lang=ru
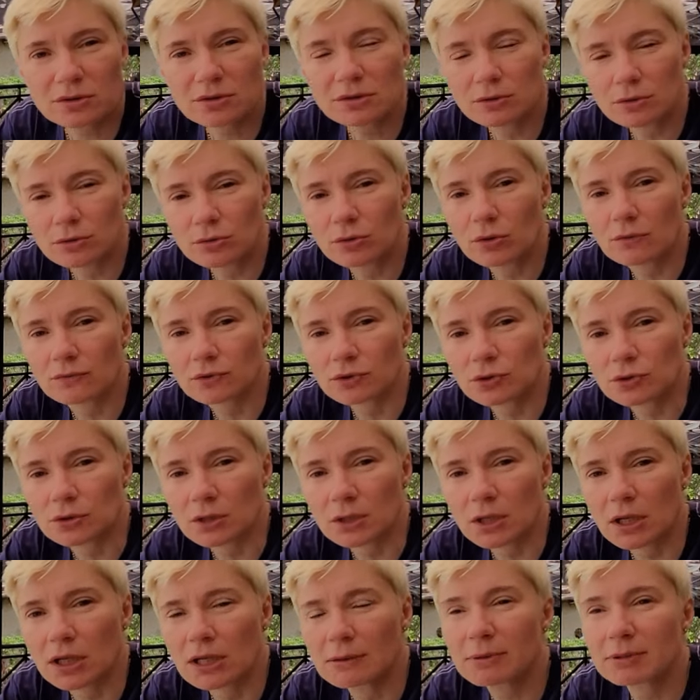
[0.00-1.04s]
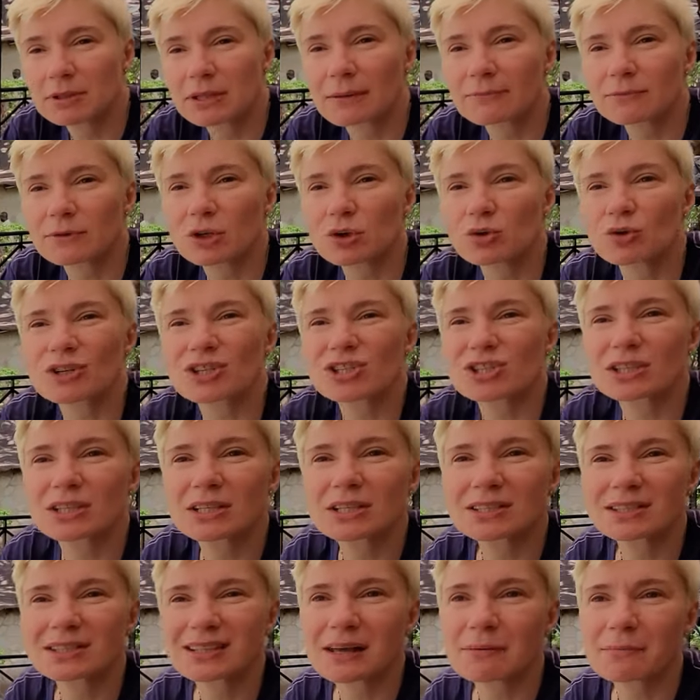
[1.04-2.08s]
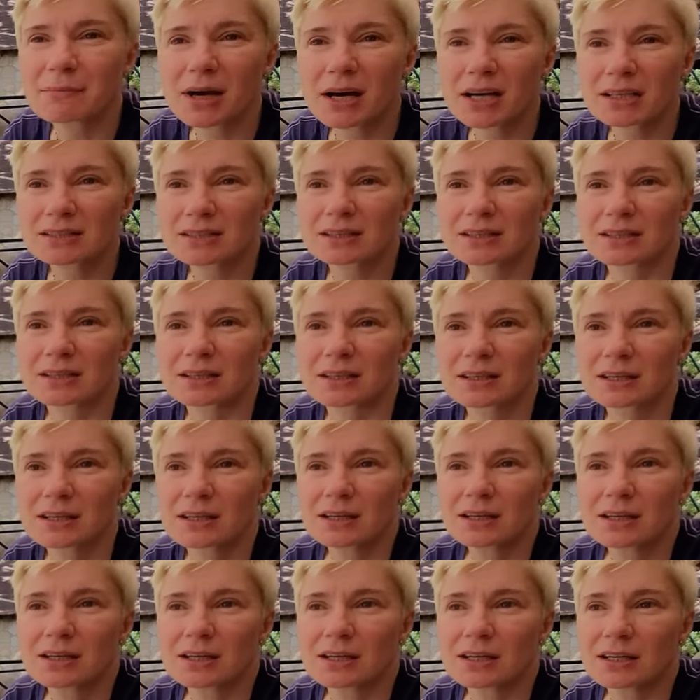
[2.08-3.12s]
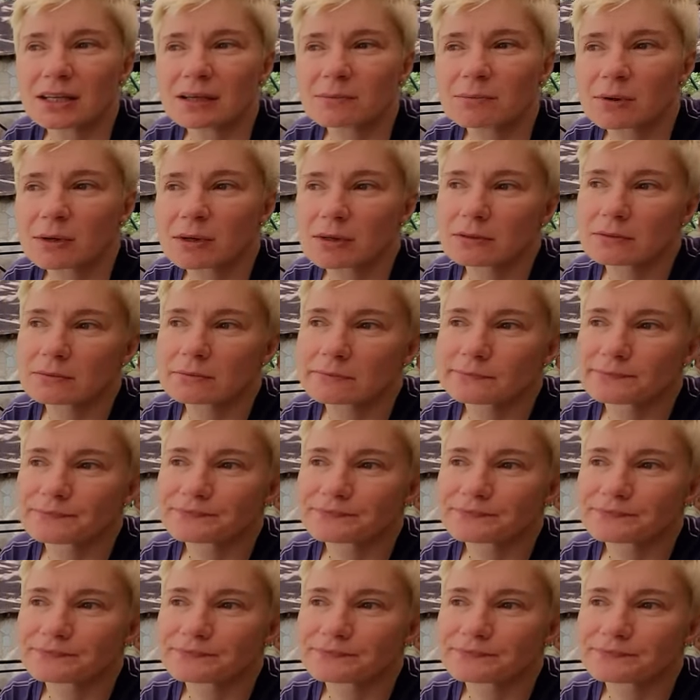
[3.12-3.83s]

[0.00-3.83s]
с трудом да. все-таки. Надо... там такое жиристое мясо, либо...